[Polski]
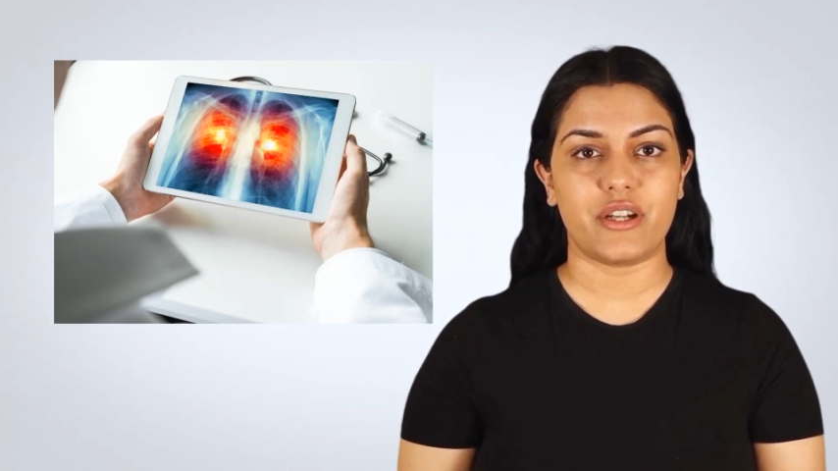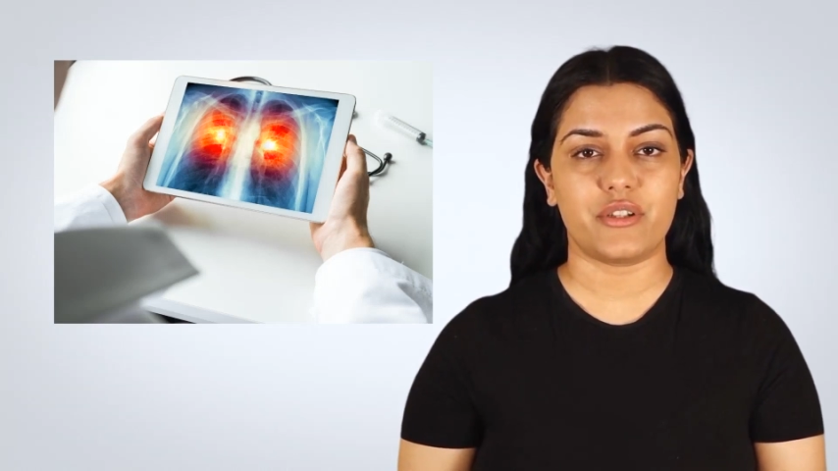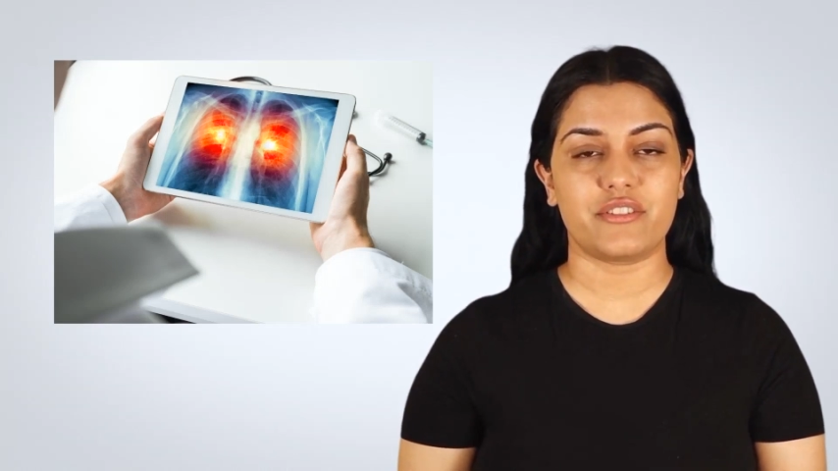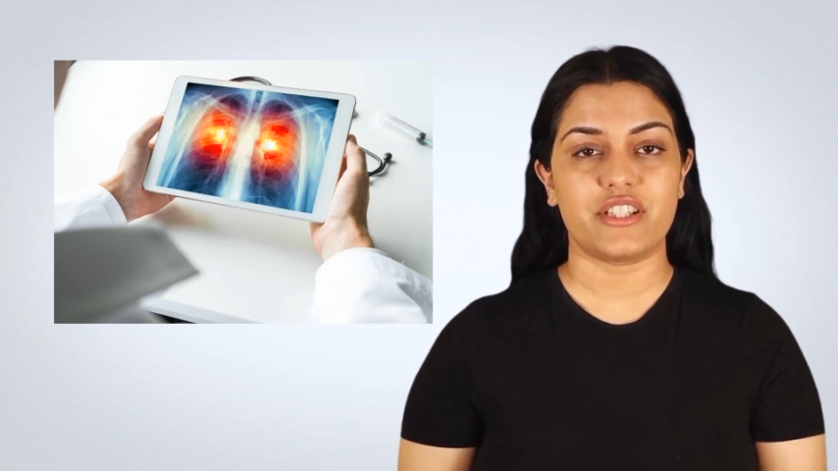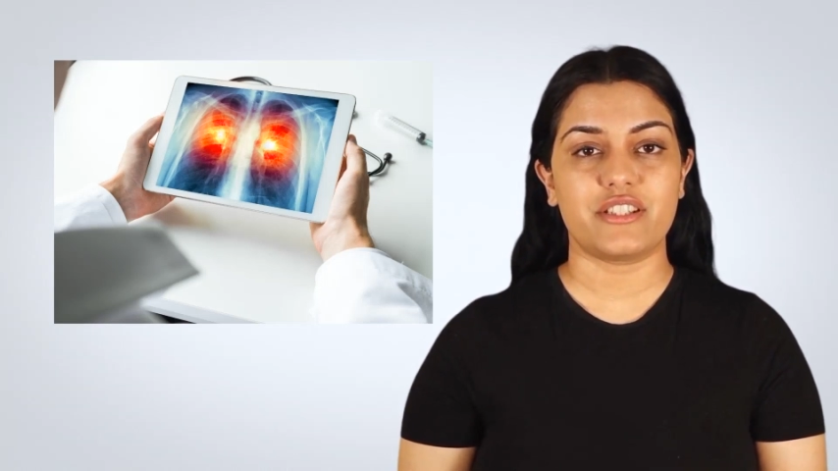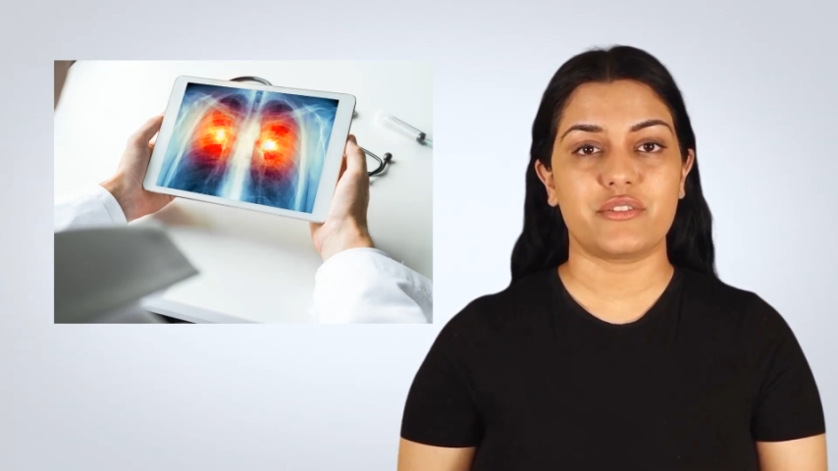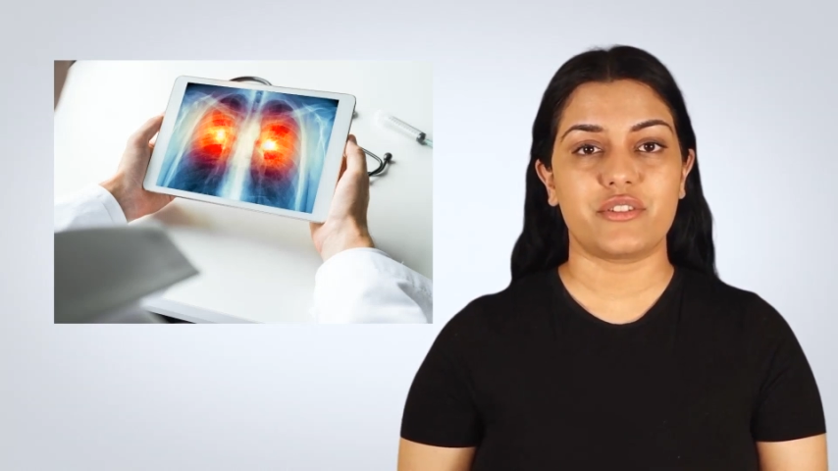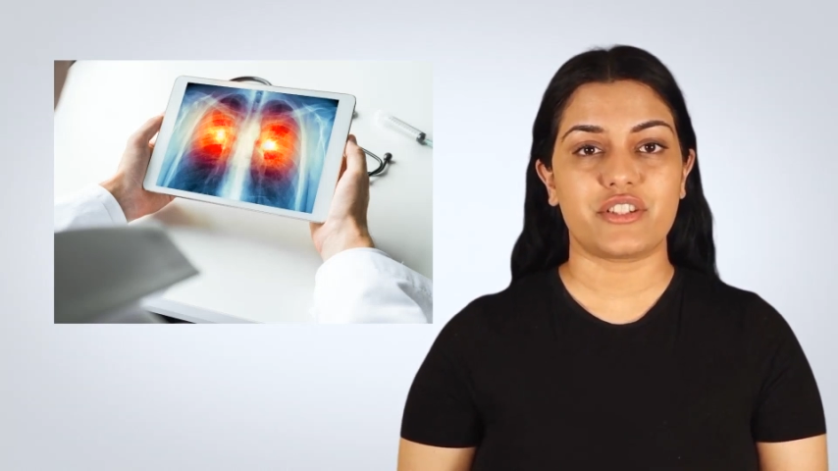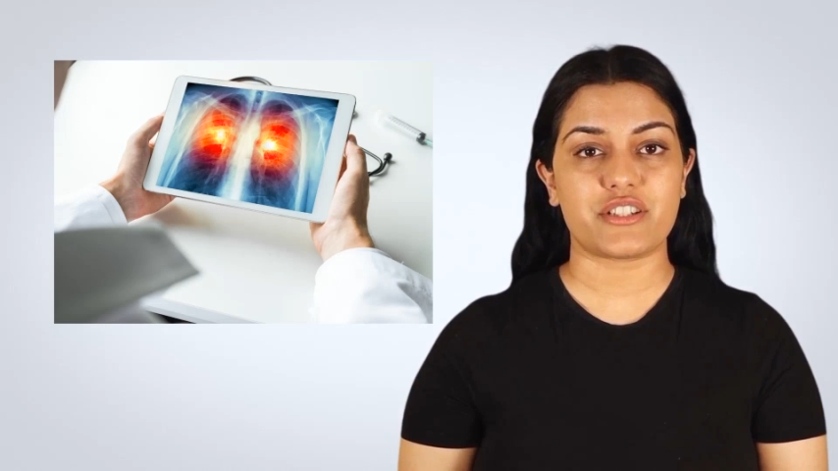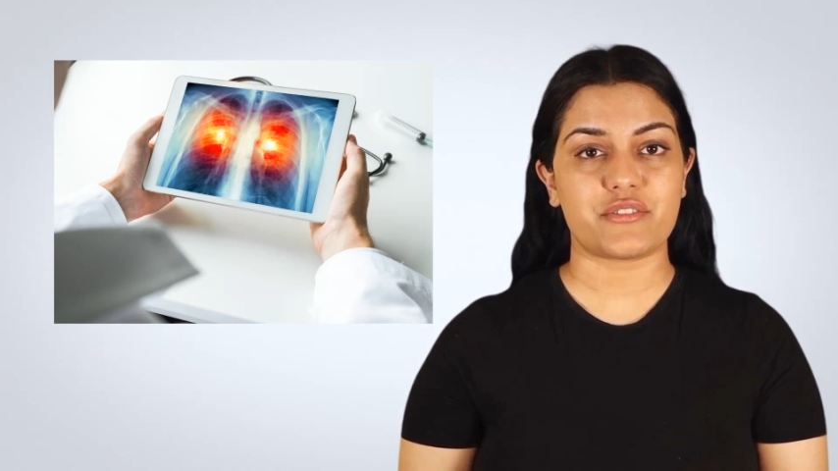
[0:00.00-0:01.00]
Od czasu
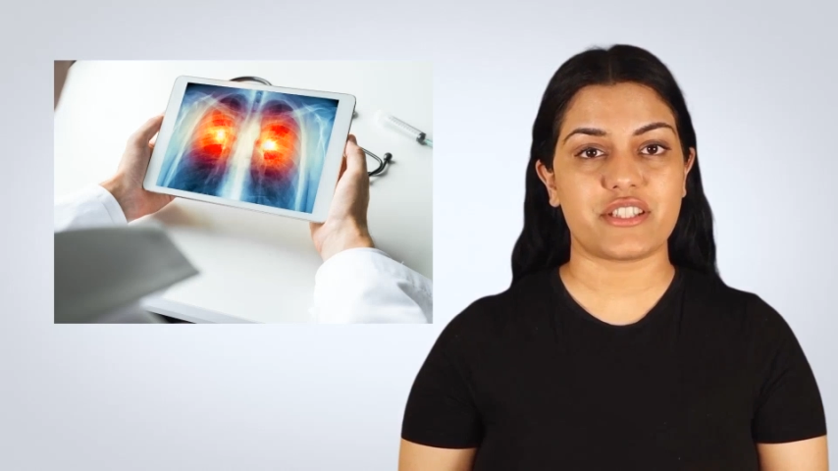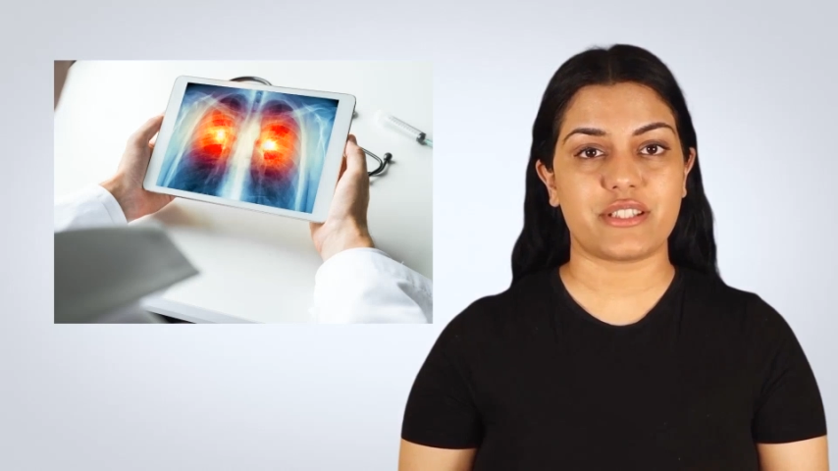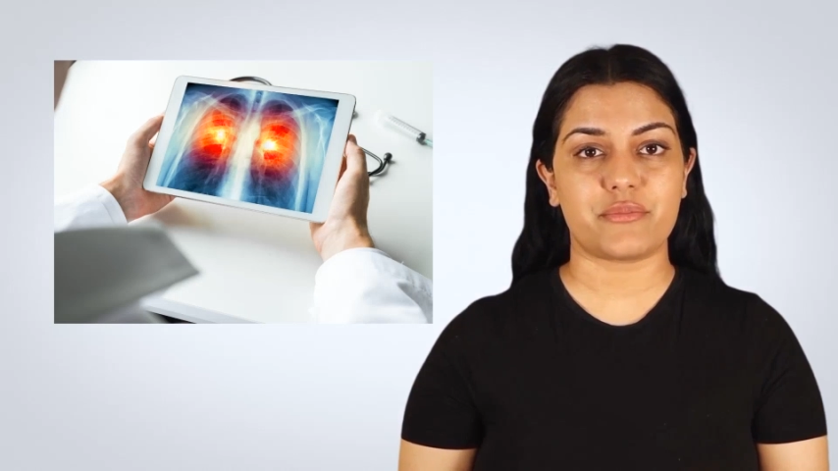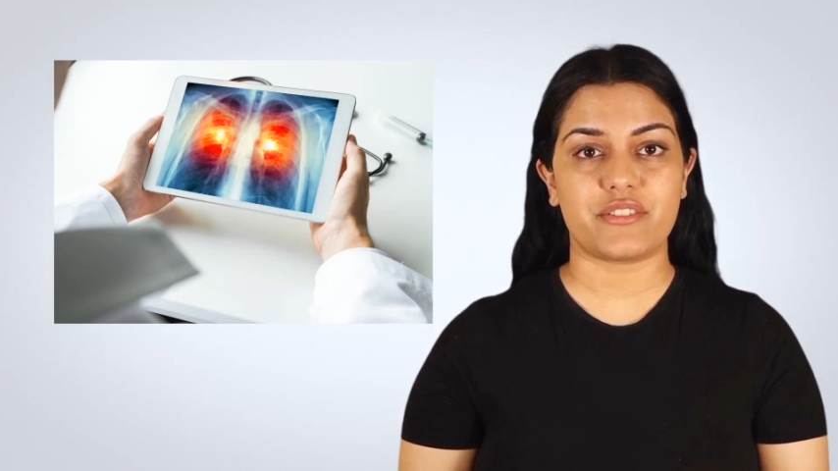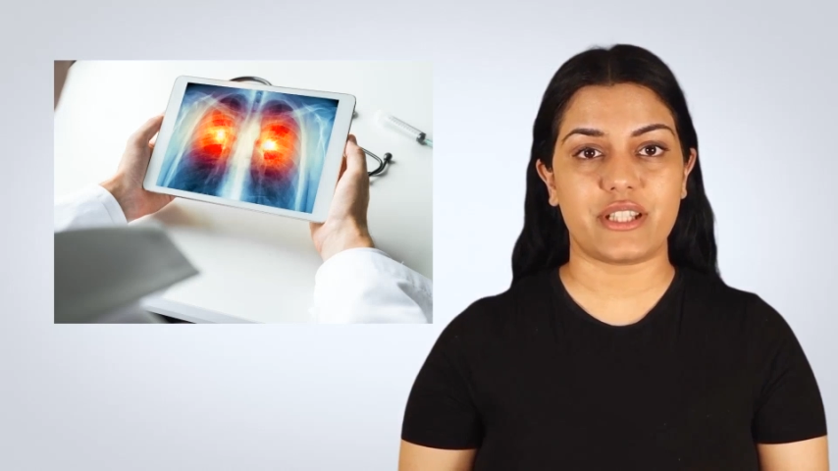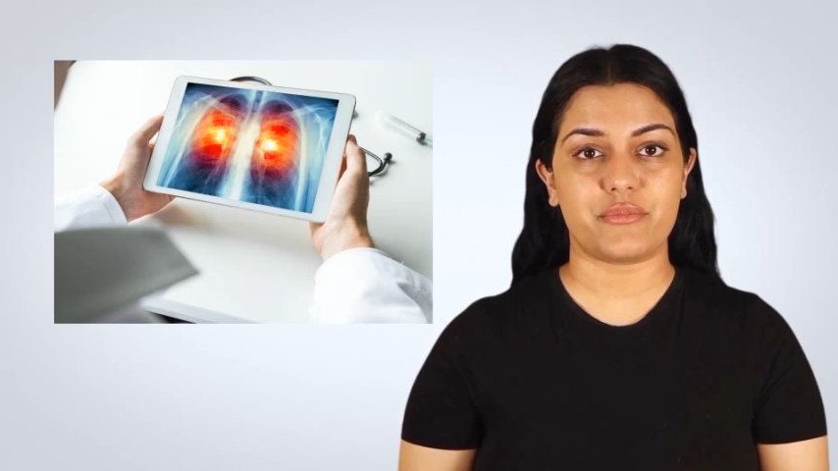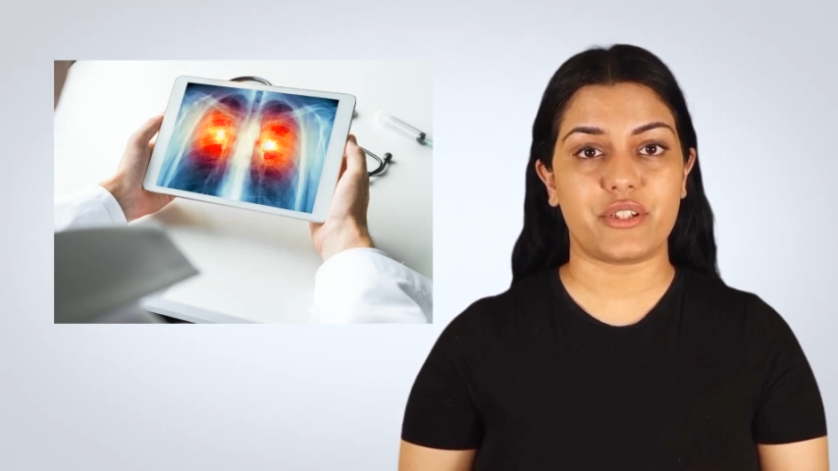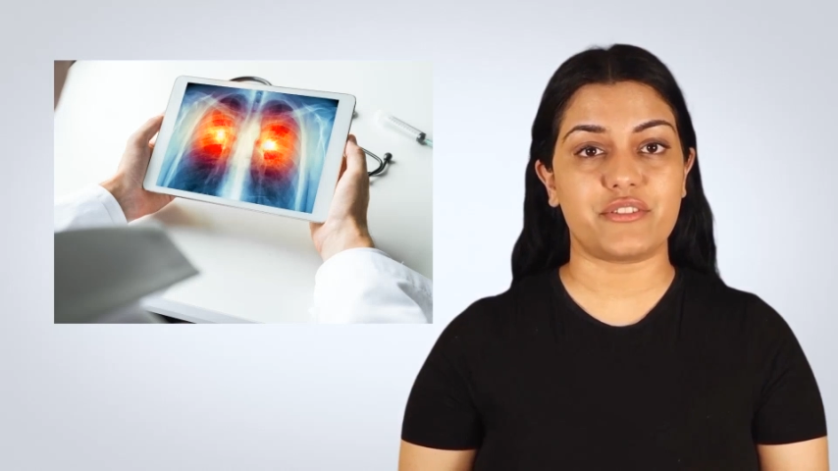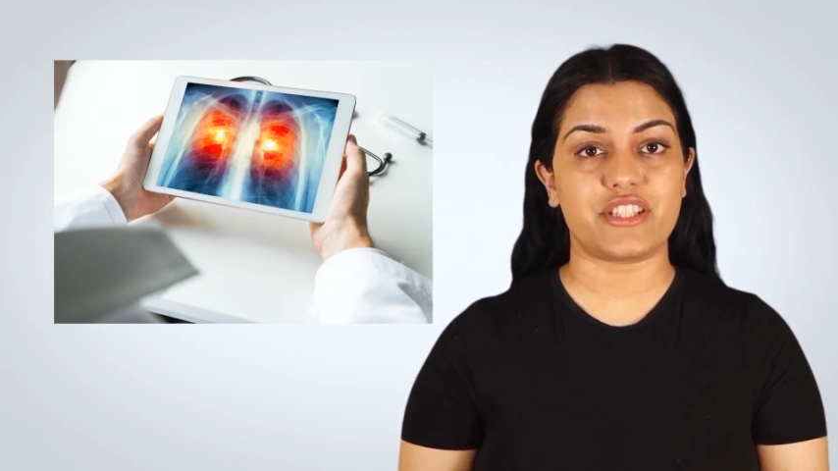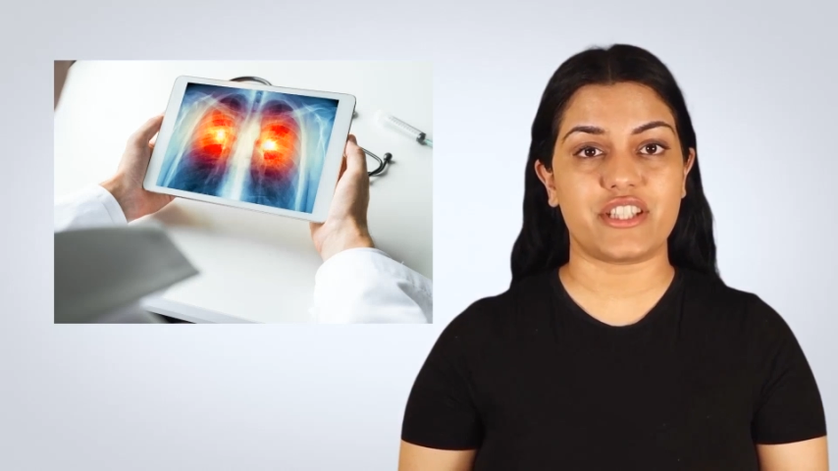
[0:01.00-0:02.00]
do czasu zespół
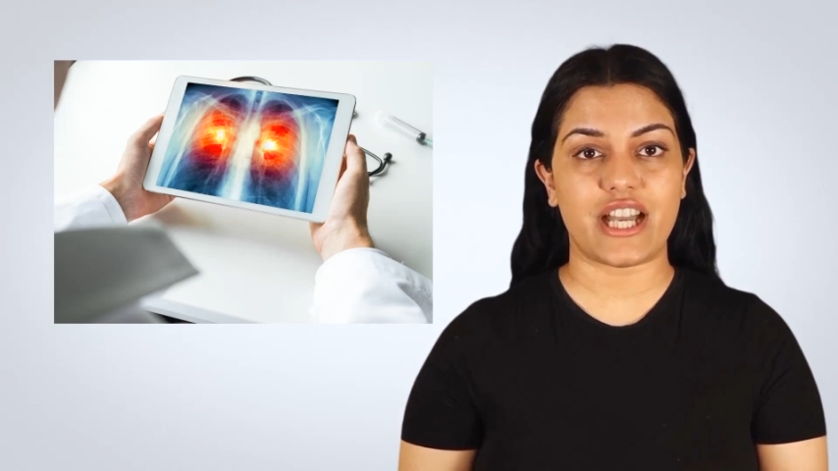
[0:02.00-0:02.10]
zajmujący się